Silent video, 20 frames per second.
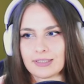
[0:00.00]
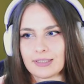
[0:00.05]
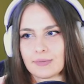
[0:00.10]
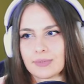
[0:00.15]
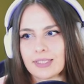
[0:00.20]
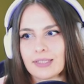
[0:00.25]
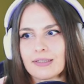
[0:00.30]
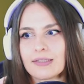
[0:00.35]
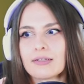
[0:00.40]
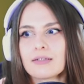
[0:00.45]

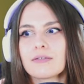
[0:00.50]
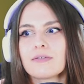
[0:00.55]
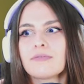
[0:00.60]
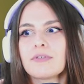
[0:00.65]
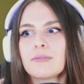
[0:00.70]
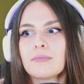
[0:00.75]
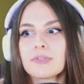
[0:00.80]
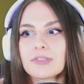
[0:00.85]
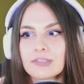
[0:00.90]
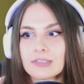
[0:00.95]
rzeczami,
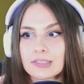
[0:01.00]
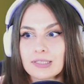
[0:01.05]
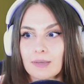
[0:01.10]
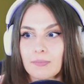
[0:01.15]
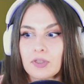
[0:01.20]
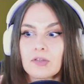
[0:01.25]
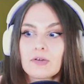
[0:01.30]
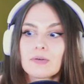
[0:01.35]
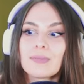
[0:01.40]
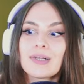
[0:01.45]
standardowymi
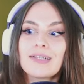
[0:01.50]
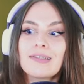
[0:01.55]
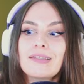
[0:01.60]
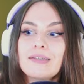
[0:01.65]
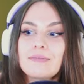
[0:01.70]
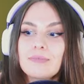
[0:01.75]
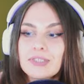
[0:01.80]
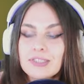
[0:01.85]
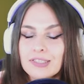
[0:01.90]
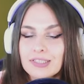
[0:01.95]
rzeczami,
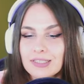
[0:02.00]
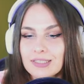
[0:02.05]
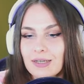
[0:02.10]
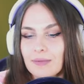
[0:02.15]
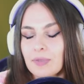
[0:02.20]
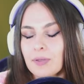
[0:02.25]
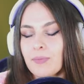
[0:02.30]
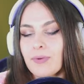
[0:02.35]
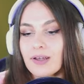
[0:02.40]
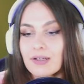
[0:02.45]
normalnymi rzeczami.